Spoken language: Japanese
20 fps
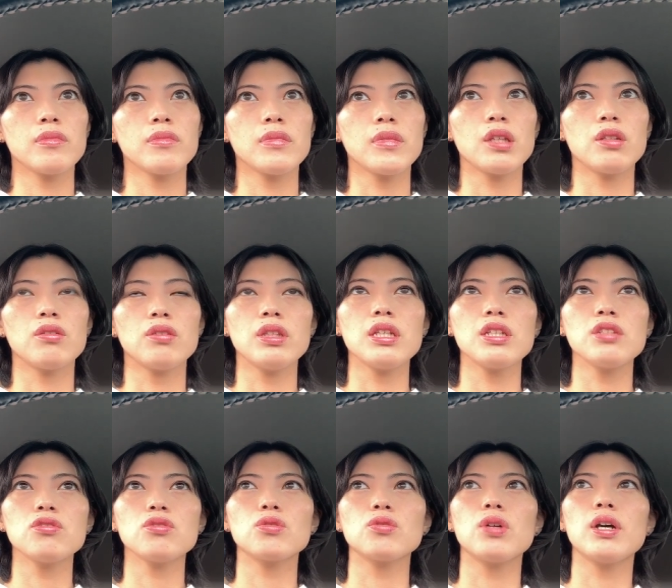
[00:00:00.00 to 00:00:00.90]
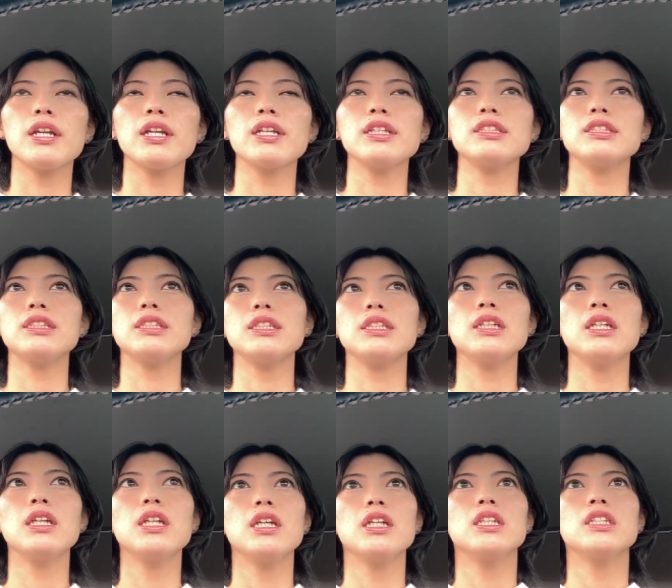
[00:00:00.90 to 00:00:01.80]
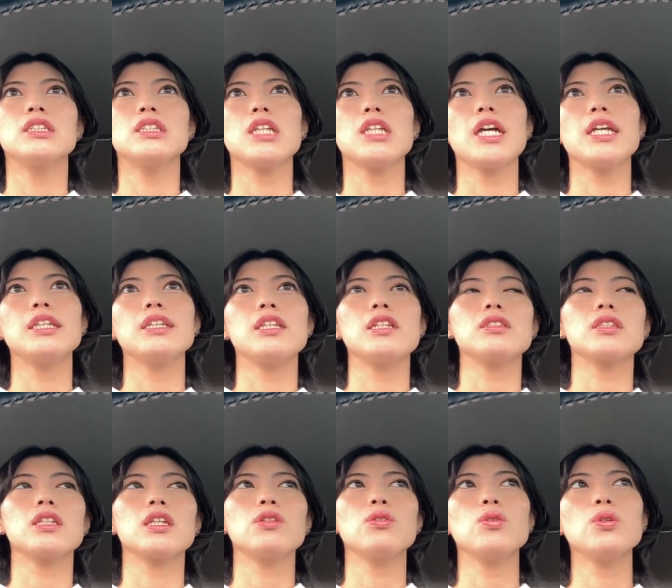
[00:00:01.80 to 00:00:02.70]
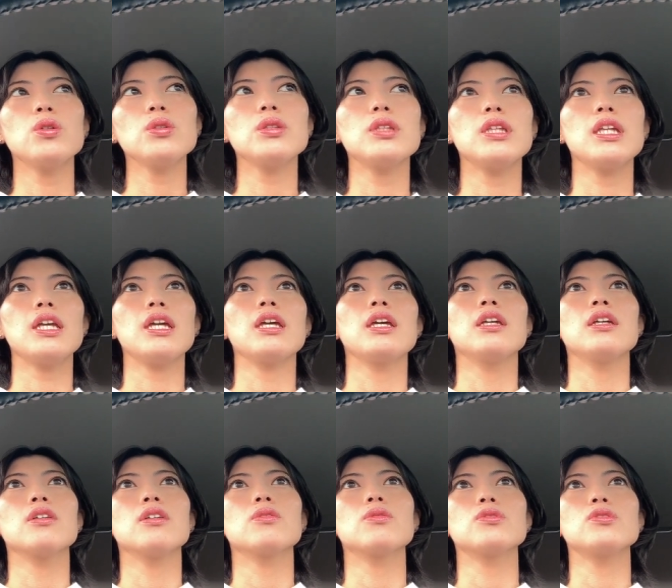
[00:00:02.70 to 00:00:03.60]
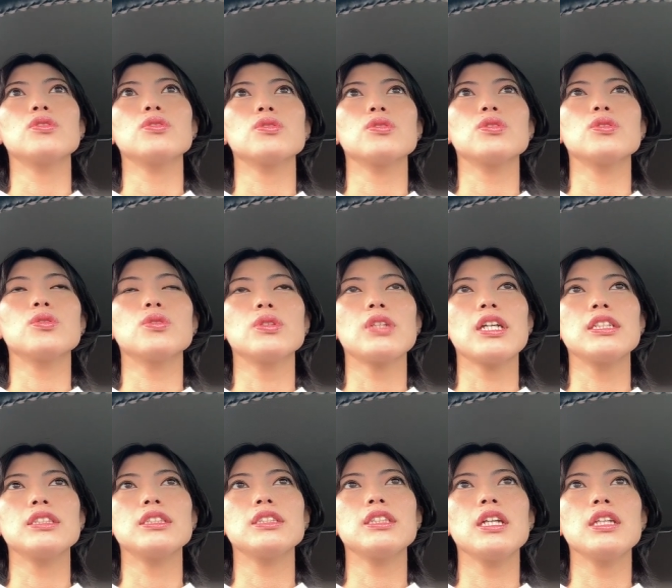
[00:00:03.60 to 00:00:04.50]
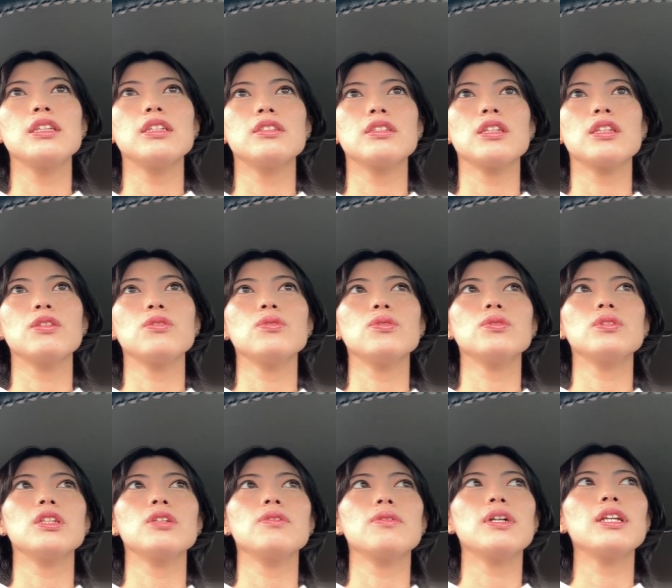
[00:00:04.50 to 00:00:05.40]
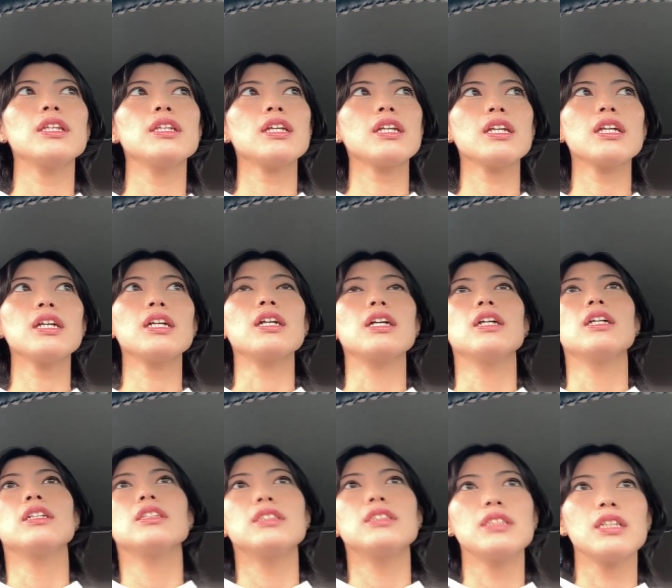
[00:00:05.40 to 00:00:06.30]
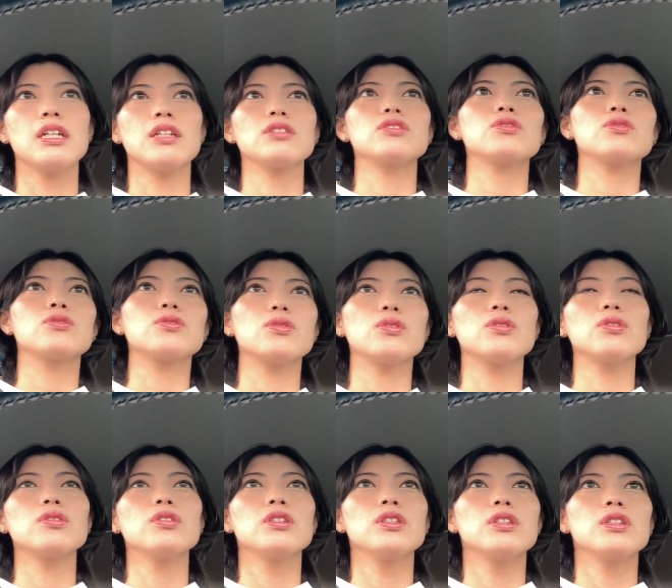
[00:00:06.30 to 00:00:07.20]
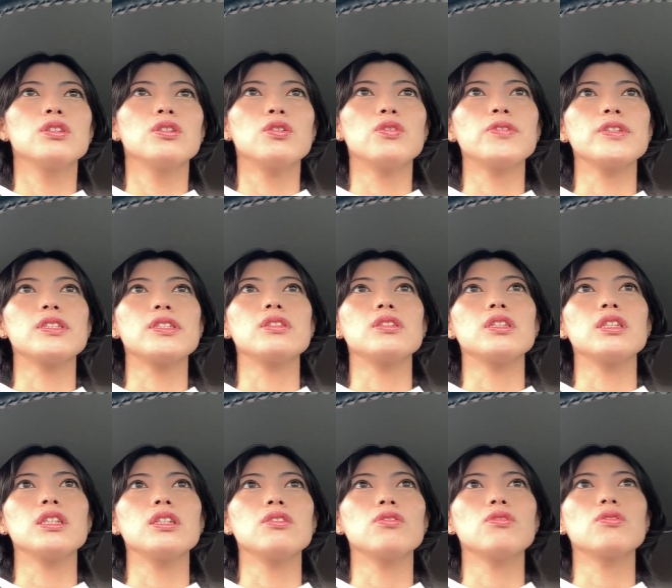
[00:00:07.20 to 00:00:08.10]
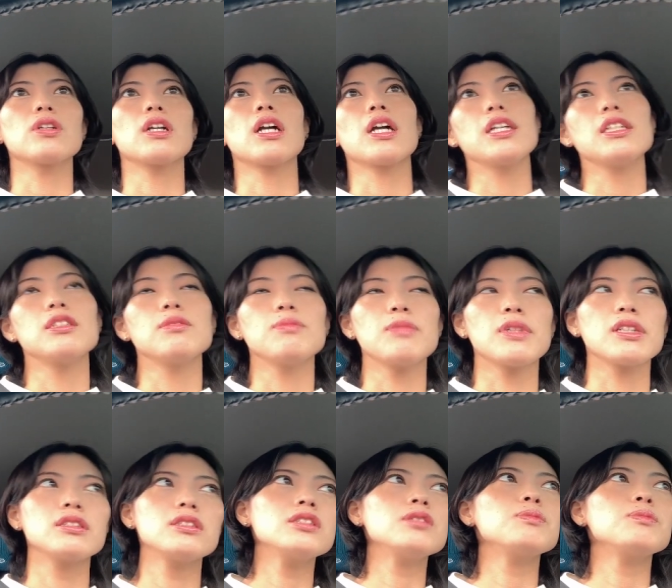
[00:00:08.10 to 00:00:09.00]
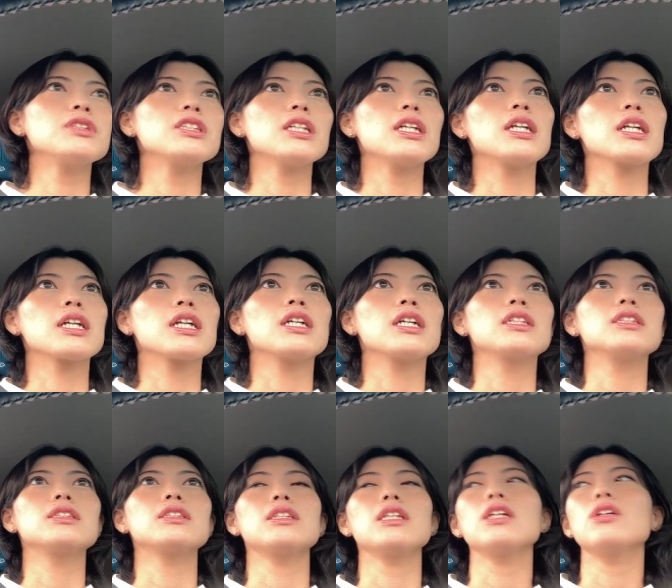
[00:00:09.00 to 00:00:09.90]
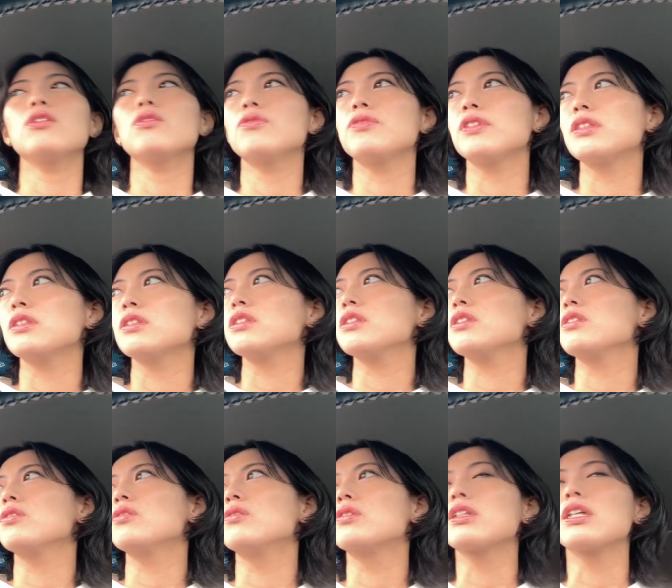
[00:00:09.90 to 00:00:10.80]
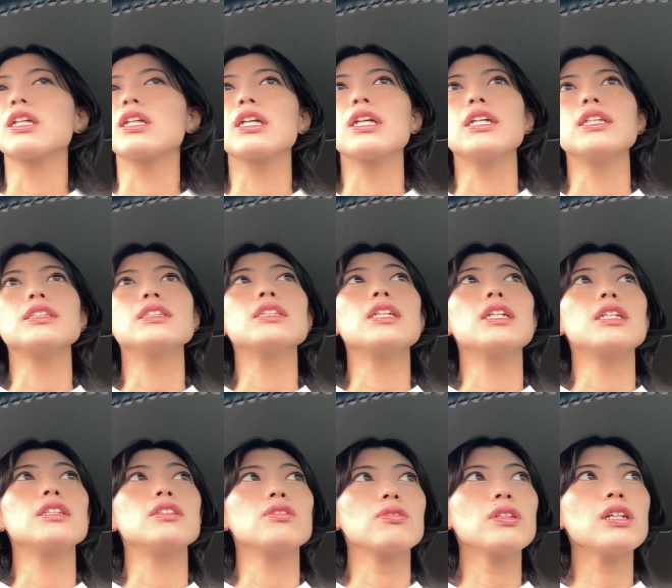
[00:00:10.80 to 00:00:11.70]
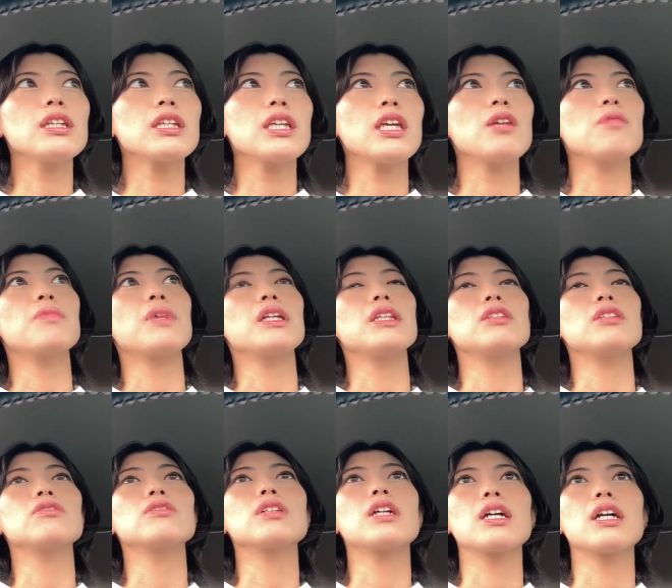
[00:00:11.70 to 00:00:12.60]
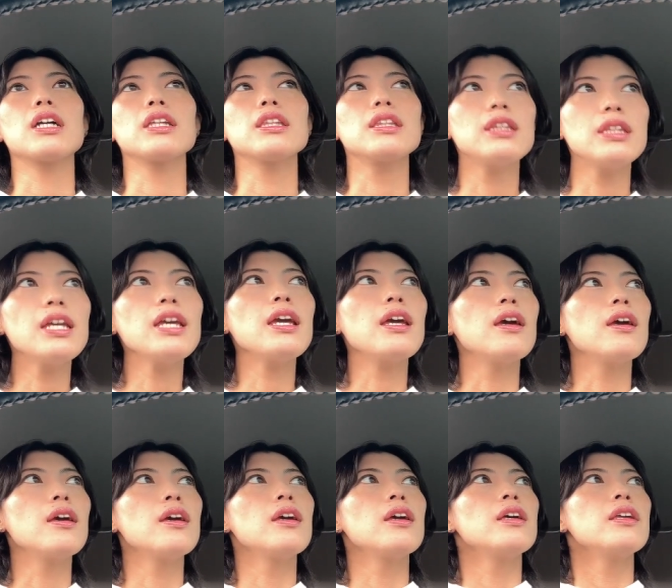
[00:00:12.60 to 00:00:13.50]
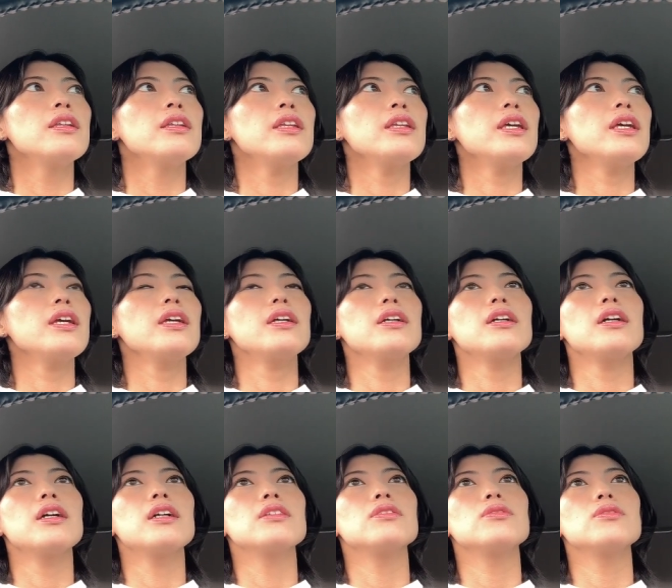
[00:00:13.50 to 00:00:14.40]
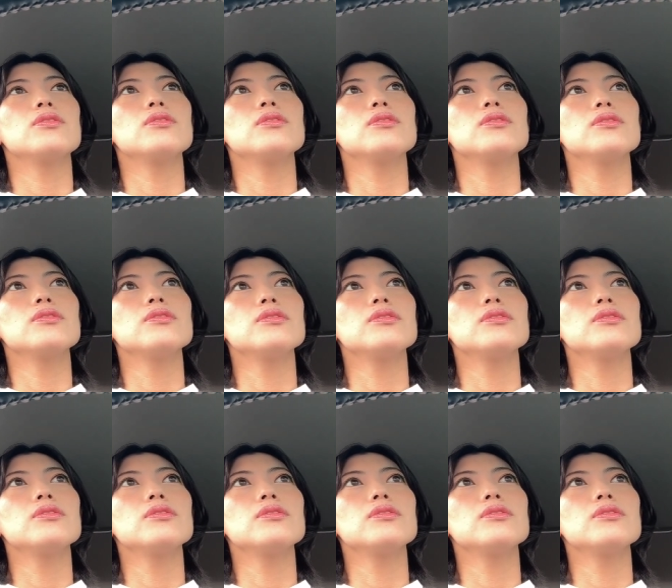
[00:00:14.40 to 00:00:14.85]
なのでちょっとお話ししたいんですけどってこうちょっと相談したいんですけどって言われたらじゃあちょっとオフィスにお伺いしますみたいな感じでオフィスにお伺いしたりとか現場に伺ってであの